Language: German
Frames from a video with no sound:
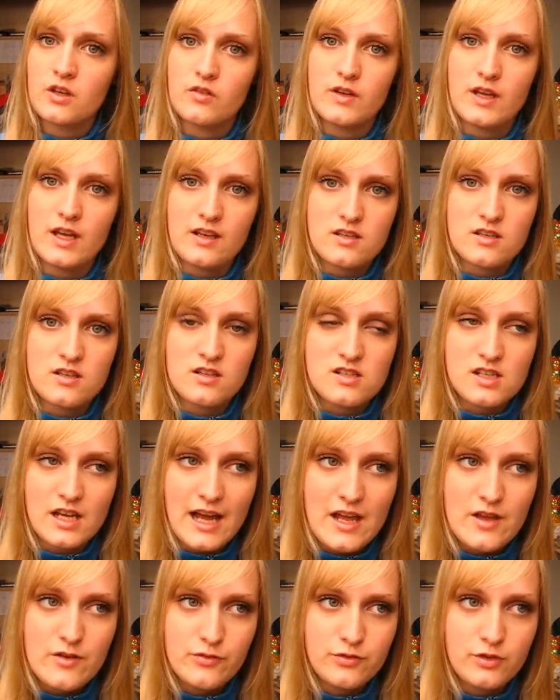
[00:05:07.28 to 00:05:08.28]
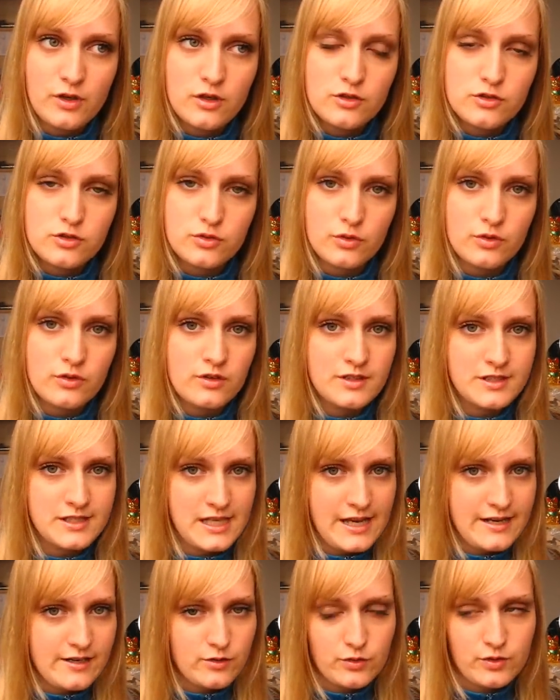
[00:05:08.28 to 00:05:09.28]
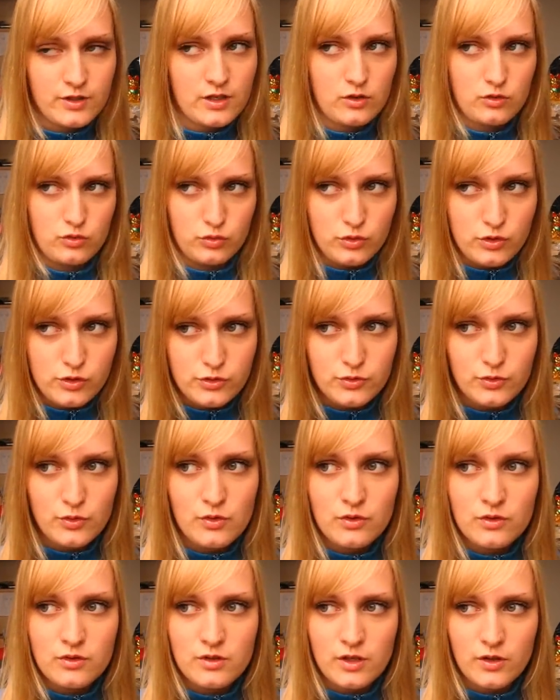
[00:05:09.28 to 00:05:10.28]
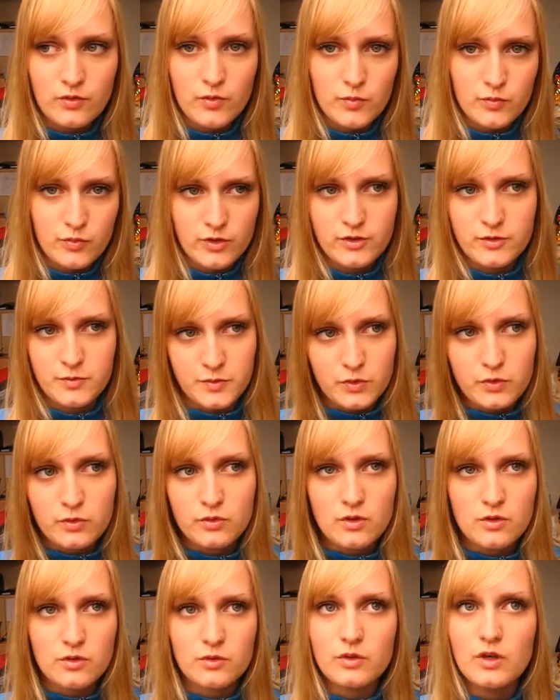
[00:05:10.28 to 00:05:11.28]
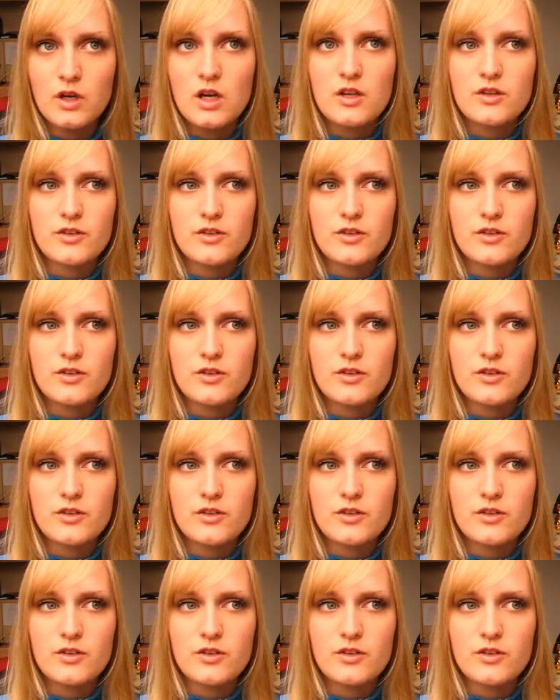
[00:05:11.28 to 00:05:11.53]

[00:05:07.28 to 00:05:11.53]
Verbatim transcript: Wir hatten drei volle Stunden Zeit, also keine Schulstunden, nicht 45 Minuten oder so,